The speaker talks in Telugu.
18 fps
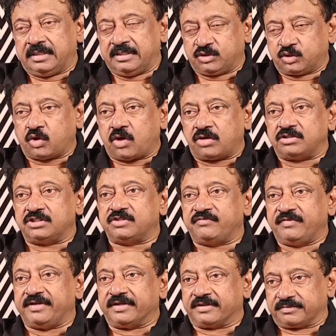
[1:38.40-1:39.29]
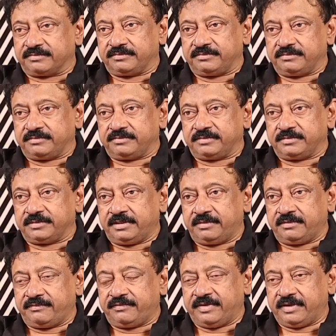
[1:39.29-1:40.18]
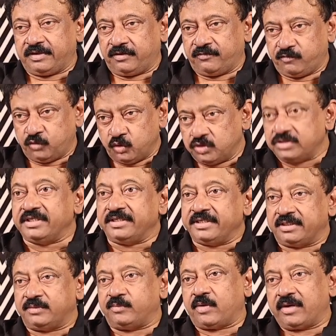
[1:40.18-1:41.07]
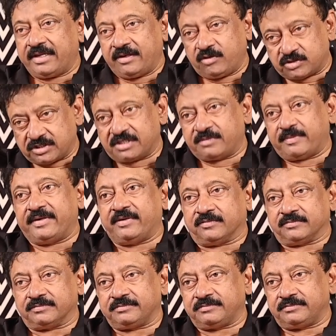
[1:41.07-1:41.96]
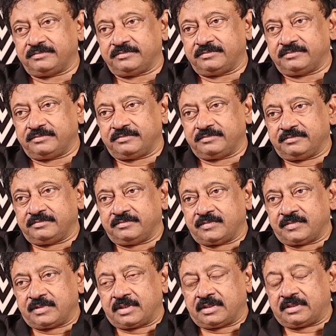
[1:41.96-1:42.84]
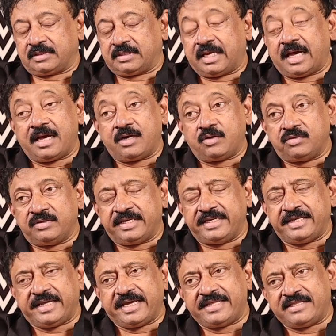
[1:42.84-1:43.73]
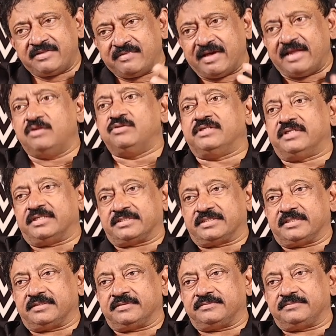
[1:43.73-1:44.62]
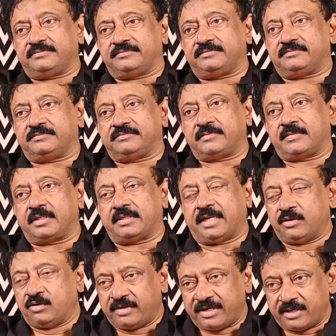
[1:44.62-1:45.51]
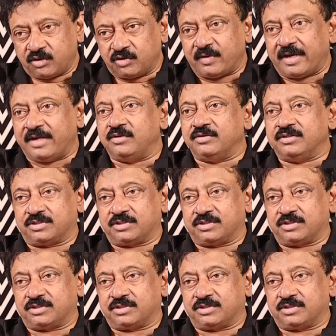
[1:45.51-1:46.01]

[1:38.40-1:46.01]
ఈజ్ కాజెస్ ఫియర్ ఫియర్ ఆఫ్ లూజింగ్ ఇట్ మళ్ళానే వస్తుంది భయం hmm. నాకు నేను ఏది వాల్యూ చేయను అసలు నన్ను నేను కూడా వాల్యూ